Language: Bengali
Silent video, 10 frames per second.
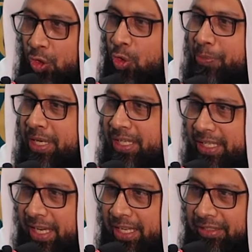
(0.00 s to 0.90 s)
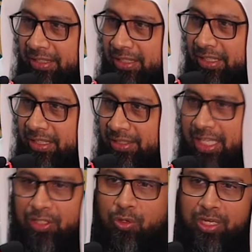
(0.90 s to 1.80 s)
গভীর জ্ঞান
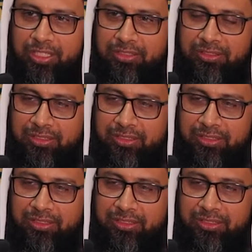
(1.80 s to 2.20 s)
দান করেন